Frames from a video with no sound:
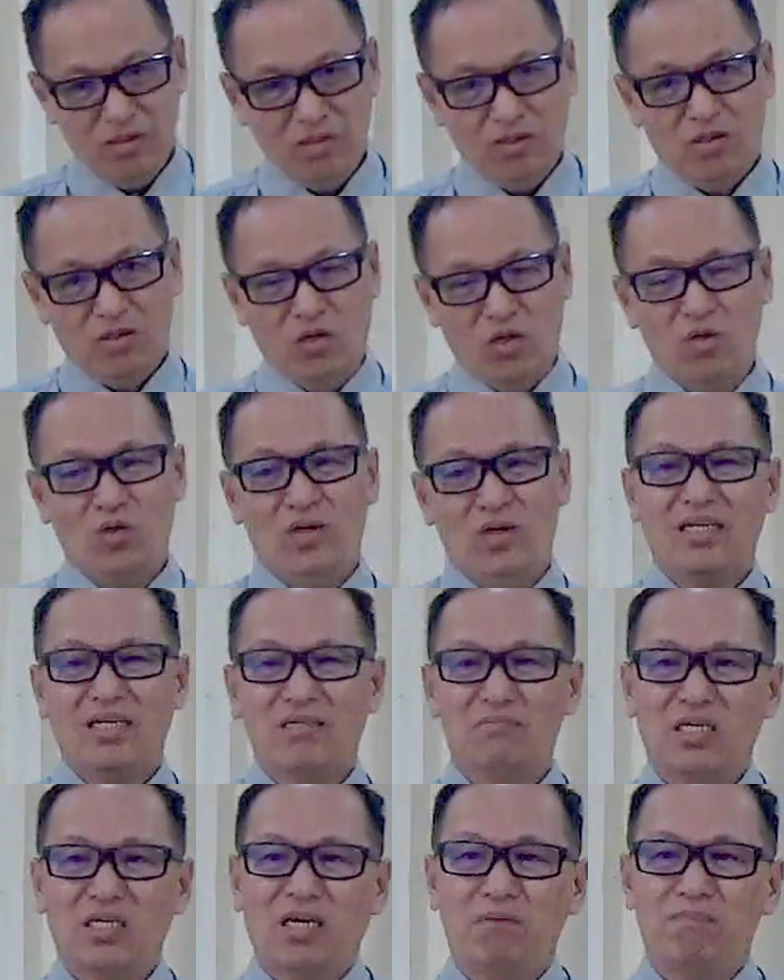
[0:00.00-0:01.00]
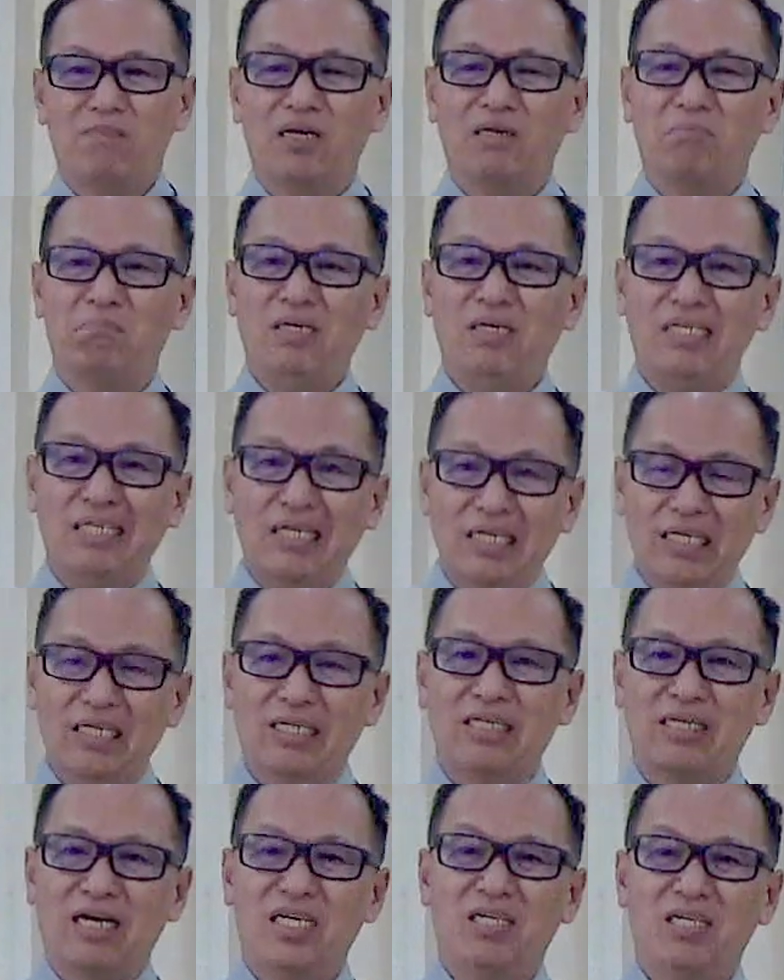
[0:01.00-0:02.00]
O wag kang makipag-middle.
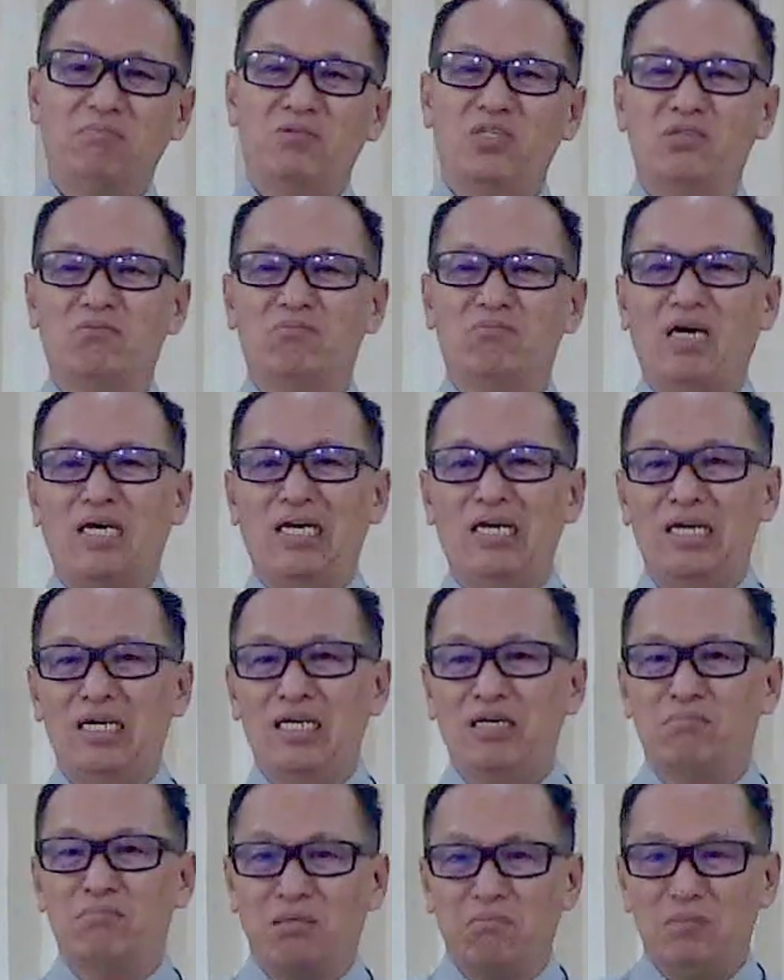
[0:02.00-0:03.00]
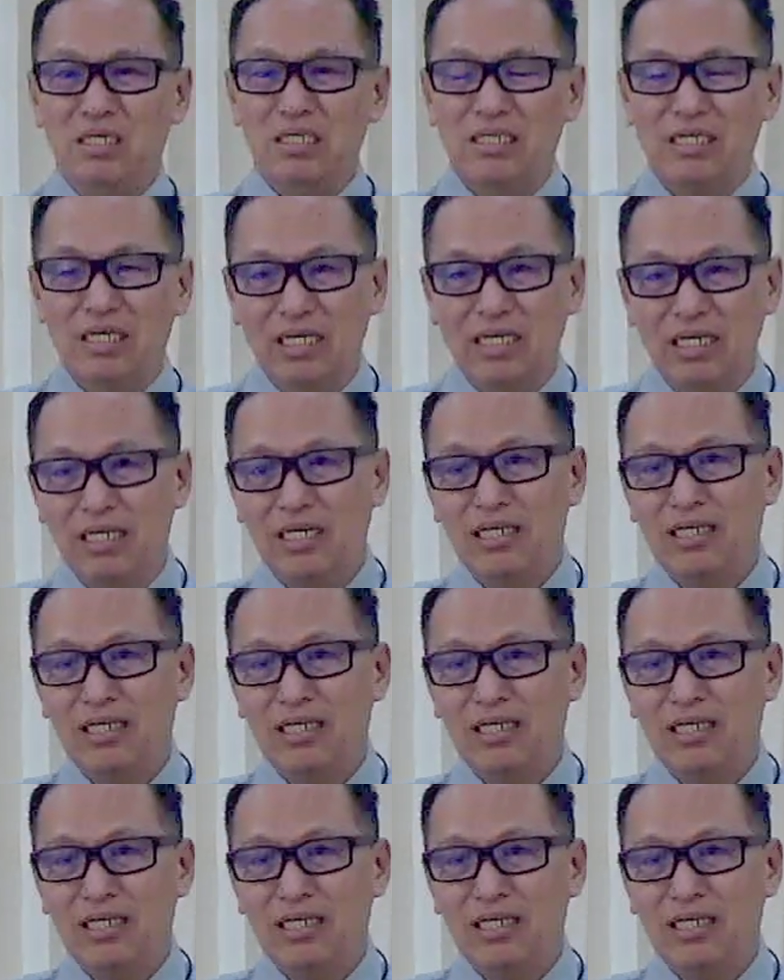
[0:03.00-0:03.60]
Alam mo yung mahilig mag-middle?